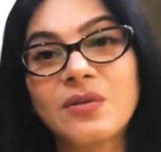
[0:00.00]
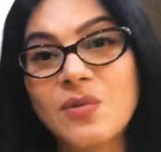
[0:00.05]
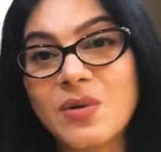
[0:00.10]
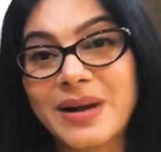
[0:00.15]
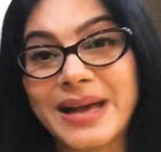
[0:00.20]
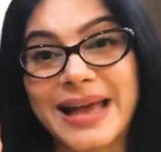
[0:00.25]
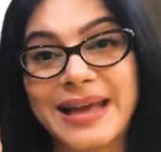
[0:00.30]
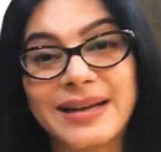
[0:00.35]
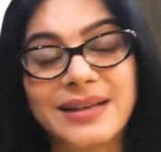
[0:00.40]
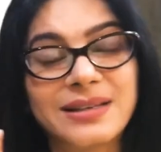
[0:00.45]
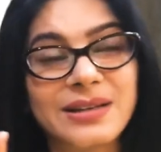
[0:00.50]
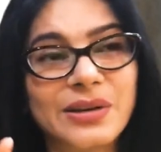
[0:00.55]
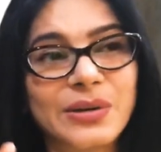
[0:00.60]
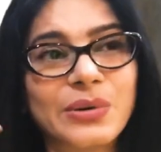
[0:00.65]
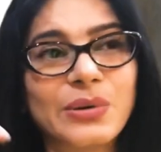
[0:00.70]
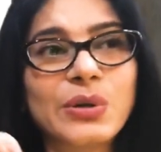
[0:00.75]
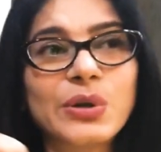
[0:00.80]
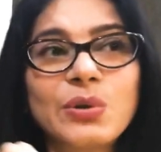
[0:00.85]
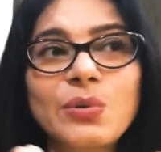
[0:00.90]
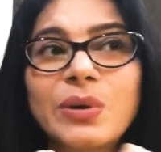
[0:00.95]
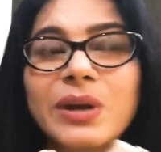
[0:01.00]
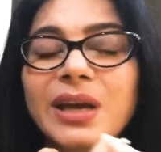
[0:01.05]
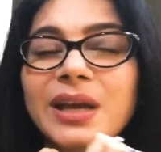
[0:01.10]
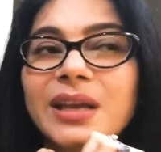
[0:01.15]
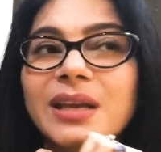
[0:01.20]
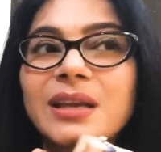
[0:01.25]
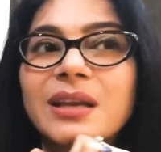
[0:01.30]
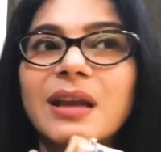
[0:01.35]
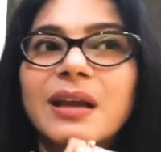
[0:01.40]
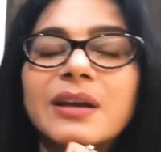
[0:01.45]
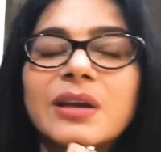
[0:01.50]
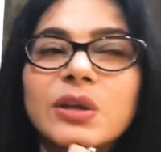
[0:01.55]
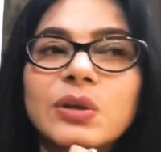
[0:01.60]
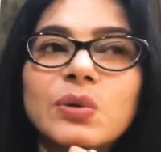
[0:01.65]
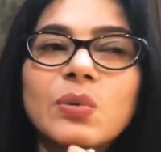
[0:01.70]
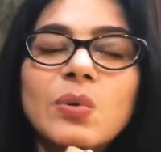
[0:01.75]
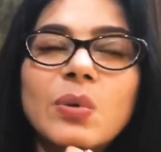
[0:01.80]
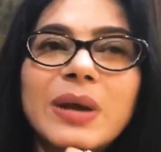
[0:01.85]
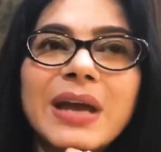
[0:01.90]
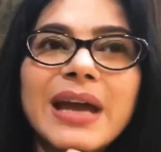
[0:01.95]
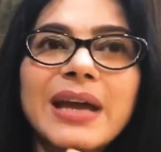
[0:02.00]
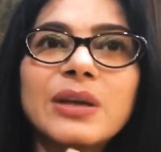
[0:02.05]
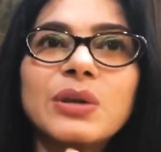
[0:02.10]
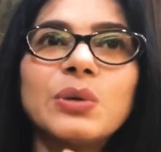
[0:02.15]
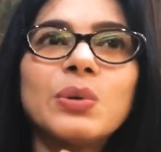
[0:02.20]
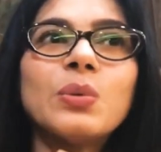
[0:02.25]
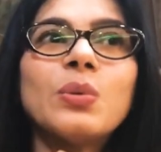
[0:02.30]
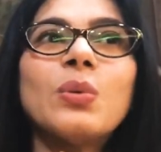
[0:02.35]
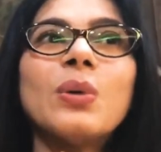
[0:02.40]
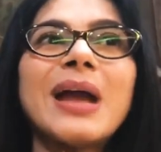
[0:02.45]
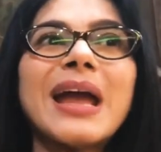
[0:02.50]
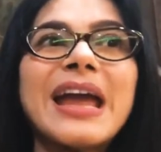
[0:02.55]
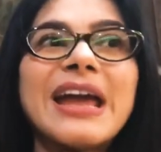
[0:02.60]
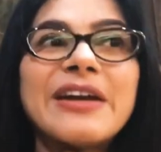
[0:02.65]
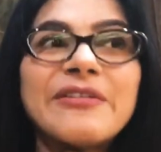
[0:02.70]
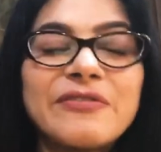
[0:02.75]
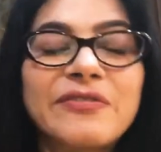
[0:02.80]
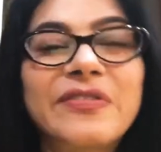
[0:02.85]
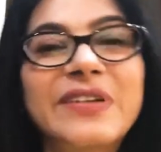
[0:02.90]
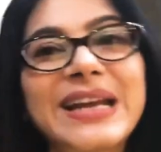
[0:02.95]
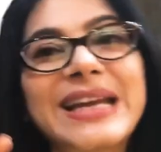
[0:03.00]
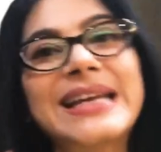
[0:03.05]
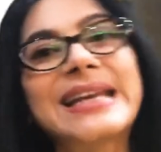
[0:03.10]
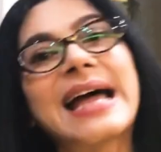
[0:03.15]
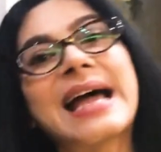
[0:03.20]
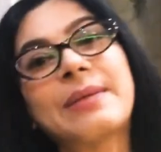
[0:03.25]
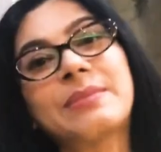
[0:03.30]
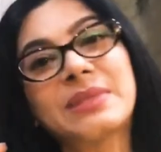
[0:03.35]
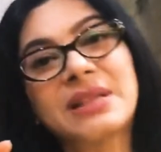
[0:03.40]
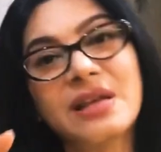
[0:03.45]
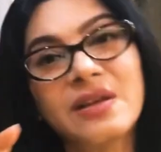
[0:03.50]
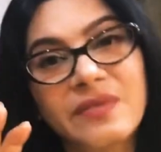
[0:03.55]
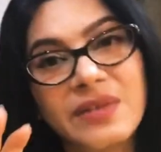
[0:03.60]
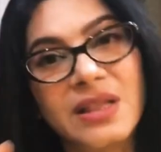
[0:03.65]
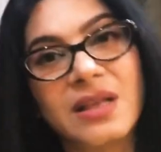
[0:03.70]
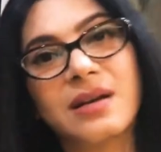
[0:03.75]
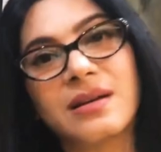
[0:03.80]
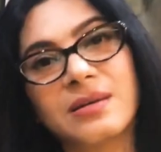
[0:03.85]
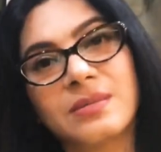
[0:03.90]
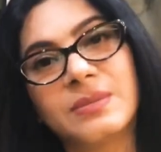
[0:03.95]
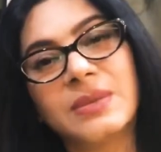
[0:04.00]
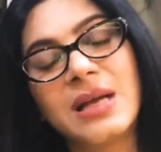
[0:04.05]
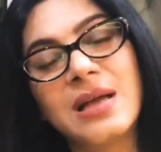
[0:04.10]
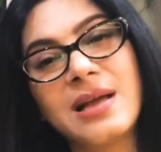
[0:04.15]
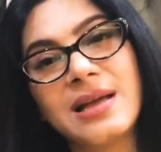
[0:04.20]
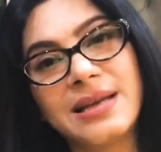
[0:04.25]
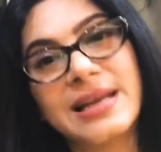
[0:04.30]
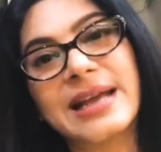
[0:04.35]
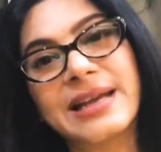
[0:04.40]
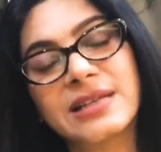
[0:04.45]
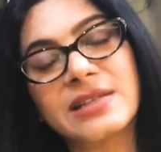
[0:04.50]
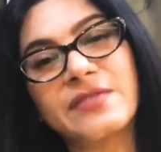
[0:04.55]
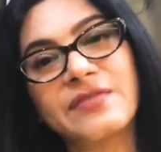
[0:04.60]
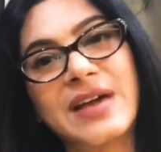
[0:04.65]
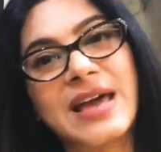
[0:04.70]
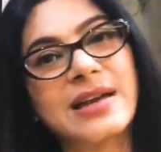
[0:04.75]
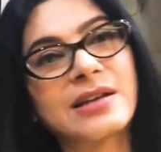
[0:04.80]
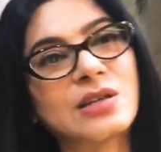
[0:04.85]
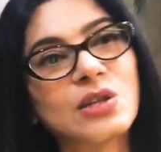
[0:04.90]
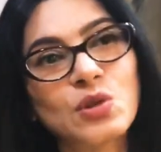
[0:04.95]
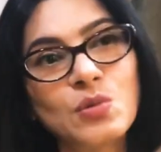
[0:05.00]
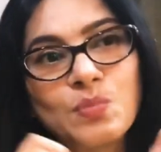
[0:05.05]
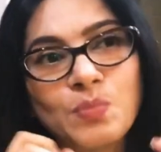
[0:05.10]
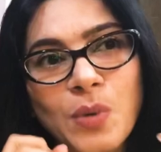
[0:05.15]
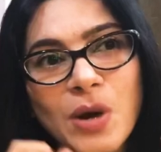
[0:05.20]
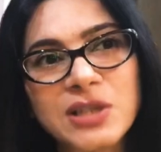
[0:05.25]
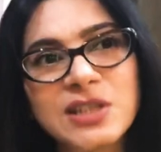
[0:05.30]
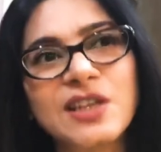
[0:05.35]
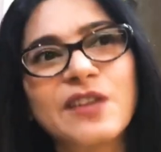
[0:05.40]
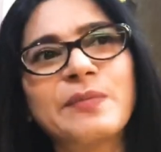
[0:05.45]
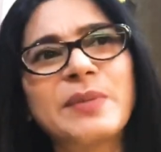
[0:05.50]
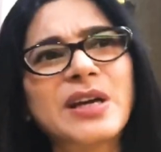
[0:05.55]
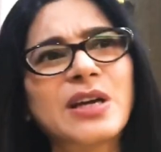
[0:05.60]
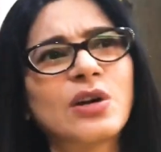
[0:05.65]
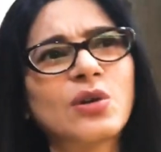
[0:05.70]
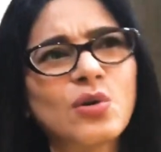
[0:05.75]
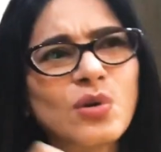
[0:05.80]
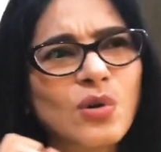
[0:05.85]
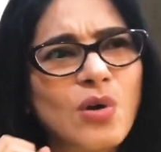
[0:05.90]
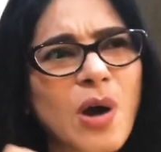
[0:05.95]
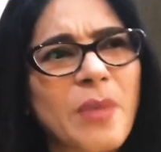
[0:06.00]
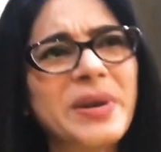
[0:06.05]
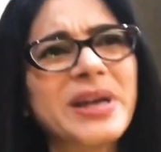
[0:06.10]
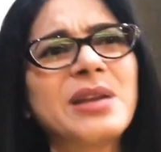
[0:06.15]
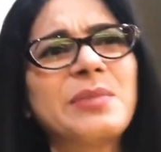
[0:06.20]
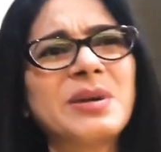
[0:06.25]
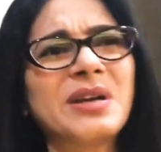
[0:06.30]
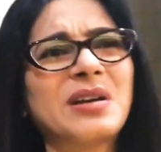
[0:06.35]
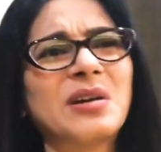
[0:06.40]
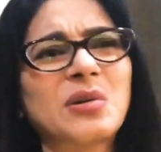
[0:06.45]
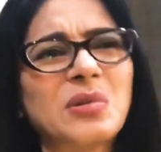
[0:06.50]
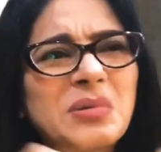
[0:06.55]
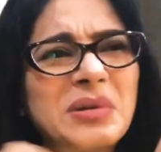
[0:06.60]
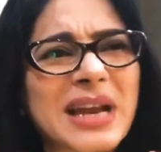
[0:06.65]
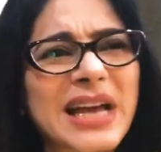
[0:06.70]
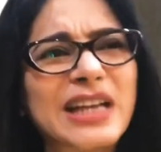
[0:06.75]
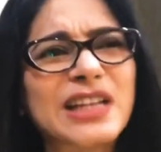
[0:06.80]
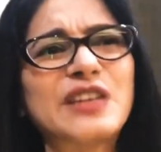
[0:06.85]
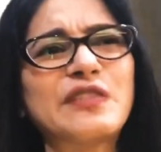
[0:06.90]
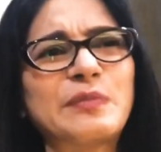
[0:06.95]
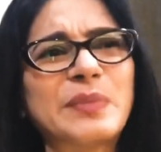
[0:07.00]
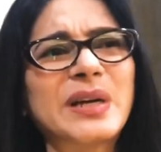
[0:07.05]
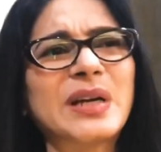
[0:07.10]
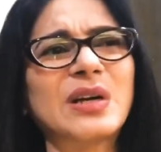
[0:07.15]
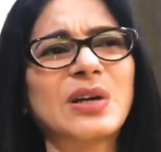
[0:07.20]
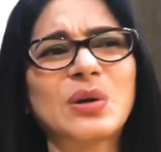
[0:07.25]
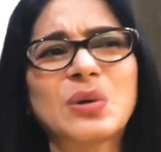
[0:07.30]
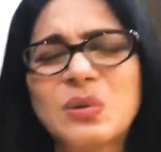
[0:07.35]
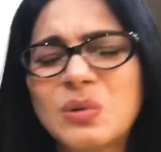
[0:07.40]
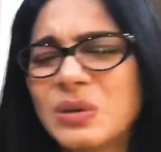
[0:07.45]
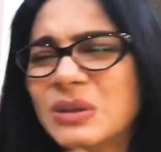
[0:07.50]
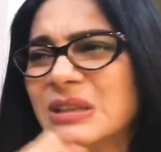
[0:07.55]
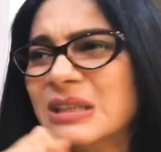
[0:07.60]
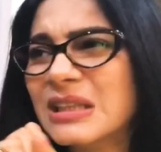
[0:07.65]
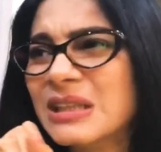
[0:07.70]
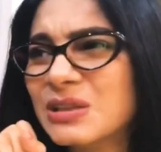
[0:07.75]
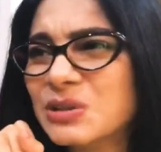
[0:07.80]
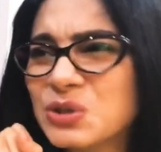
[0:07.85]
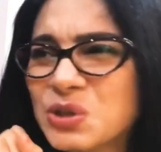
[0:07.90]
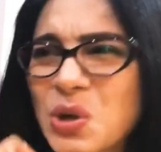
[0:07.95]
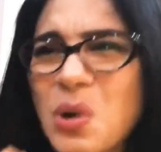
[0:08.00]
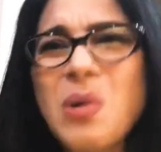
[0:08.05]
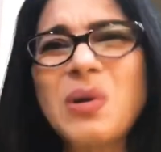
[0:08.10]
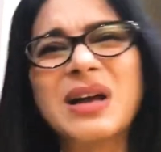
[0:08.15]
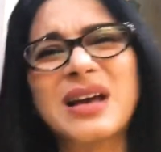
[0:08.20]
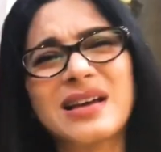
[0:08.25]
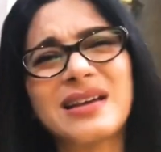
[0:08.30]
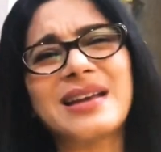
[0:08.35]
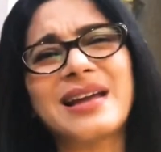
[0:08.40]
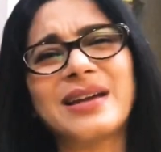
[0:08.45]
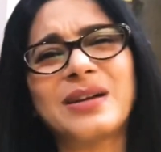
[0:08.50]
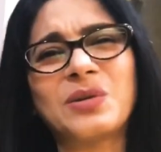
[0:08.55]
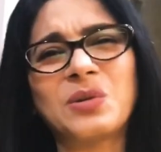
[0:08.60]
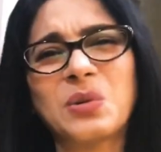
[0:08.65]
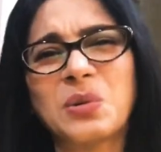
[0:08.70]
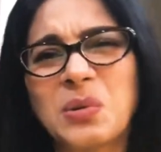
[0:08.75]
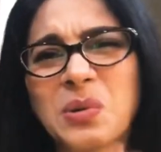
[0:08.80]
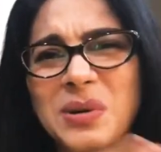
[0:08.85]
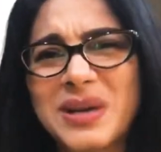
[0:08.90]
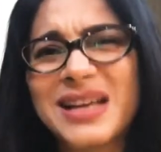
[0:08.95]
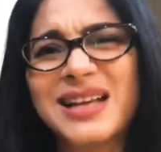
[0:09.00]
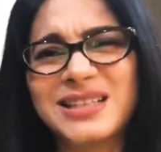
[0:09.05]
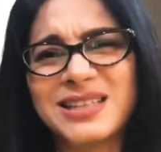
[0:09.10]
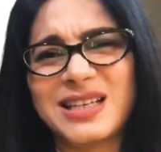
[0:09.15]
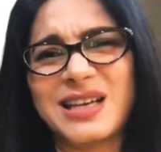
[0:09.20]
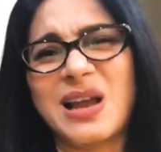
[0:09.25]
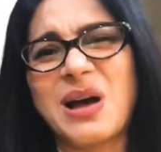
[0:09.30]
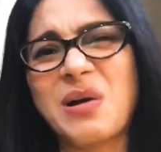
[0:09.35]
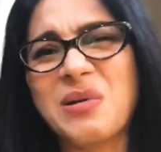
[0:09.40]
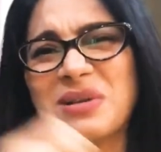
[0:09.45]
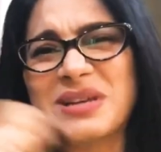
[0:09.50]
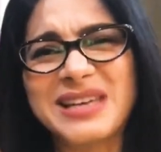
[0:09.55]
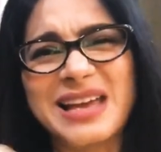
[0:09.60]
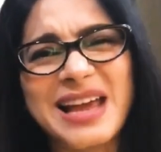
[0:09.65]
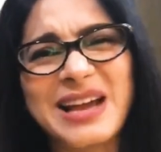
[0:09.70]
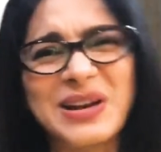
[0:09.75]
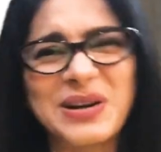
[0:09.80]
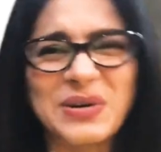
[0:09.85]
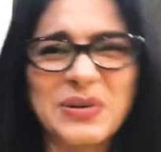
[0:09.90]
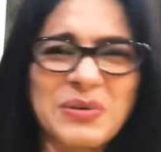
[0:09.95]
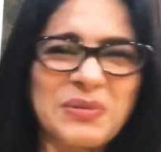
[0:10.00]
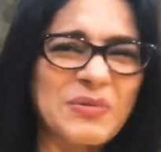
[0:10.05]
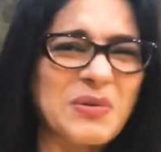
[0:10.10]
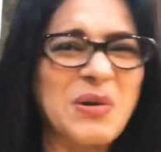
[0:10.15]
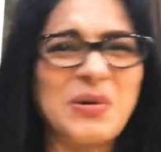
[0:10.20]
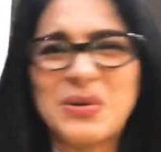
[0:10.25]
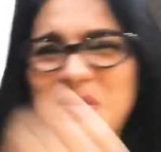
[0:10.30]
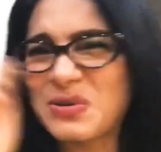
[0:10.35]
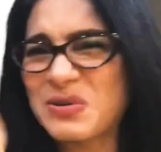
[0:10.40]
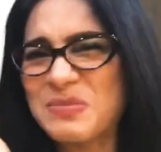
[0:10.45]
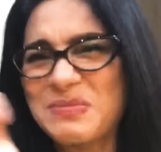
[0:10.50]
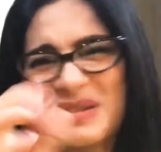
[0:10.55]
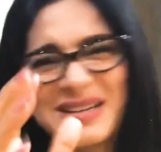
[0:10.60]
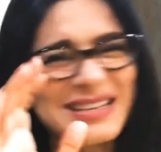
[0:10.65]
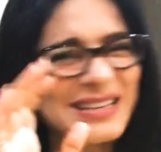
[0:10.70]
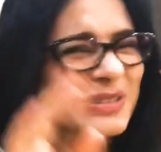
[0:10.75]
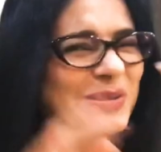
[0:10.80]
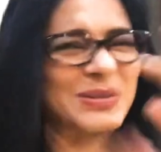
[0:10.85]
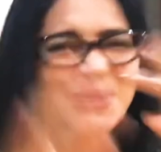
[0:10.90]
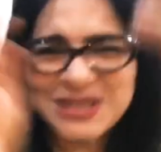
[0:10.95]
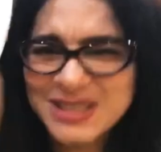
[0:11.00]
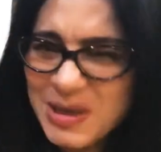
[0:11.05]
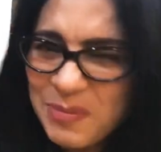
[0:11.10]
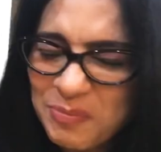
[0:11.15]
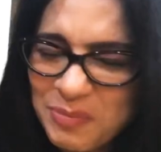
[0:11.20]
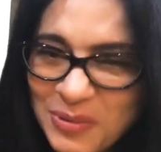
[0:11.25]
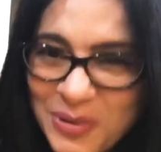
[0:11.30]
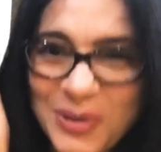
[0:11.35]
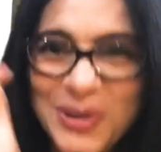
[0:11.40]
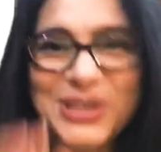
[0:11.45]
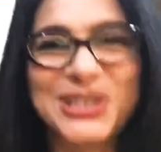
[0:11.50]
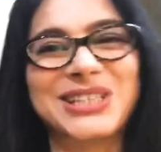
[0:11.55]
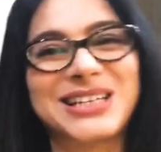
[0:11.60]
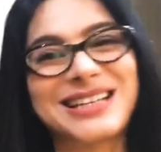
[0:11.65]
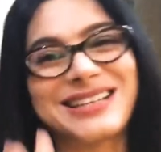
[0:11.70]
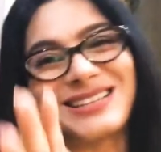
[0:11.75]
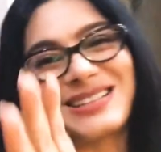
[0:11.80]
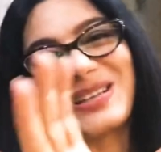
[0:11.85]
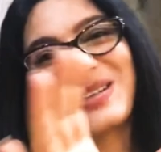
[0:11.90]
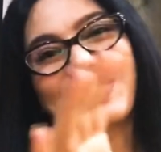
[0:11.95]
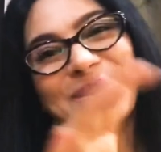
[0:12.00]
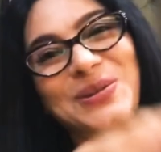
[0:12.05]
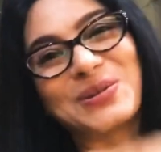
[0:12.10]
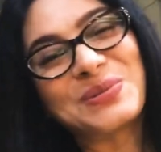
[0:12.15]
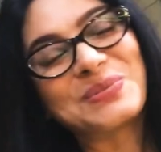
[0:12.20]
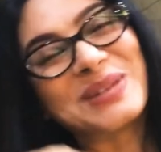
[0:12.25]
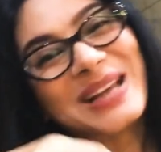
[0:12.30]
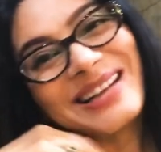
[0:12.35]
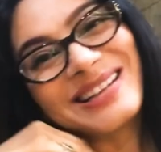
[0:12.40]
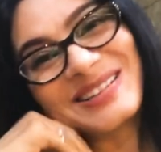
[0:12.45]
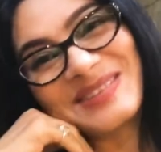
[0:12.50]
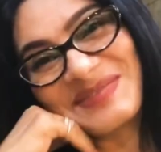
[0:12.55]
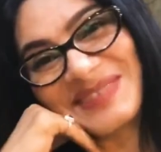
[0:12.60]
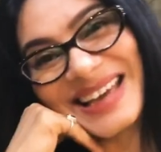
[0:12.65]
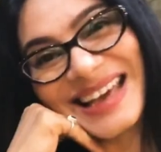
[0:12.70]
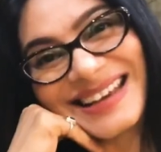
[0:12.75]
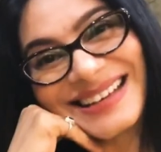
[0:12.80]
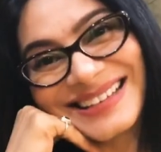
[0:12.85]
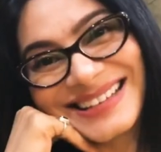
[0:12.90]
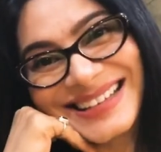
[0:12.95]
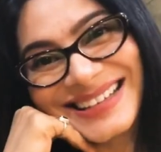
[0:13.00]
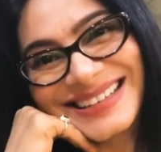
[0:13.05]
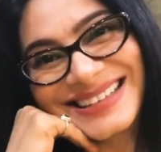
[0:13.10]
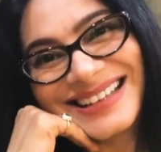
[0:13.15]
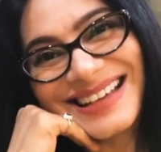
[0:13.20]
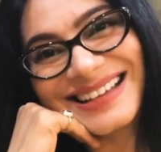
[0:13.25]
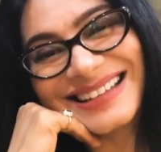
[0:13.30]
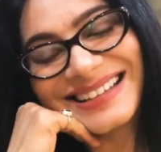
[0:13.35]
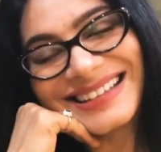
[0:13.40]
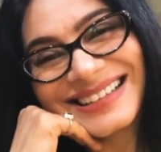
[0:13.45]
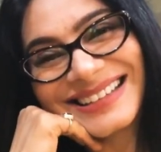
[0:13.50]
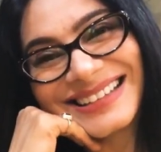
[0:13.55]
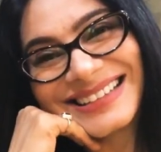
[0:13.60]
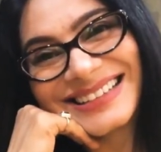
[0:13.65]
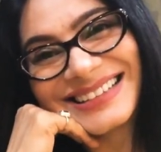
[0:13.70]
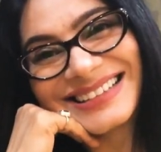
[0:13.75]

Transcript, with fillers: है वो कैरेक्टर यू नो यू कैन यू कैन डू एवरी डैम थिंग विद अ नेगेटिव कैरेक्टर तुम पॉजिटिव भी करो कॉमेडी भी करो नेगेटिव भी करो जो करना है करो गोलियाँ चलाओ ये करो वो करो मर्डर करो सब कुछ कर सकते हो तुम नेगेटिव कैरेक्टर के साथ